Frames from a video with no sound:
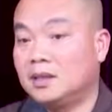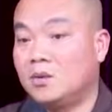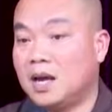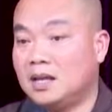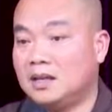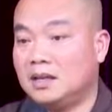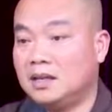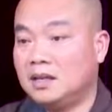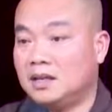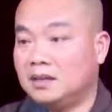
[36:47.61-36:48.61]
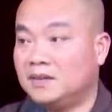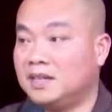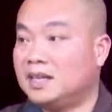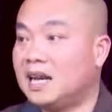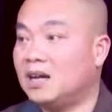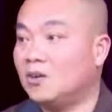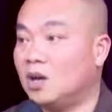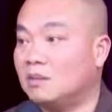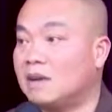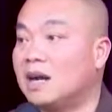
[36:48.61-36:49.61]
Cái quả ly hệ là nó phải ra
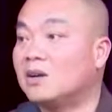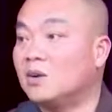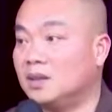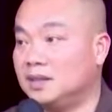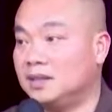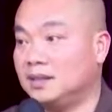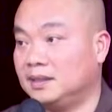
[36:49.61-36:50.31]
ngoài ba cõi.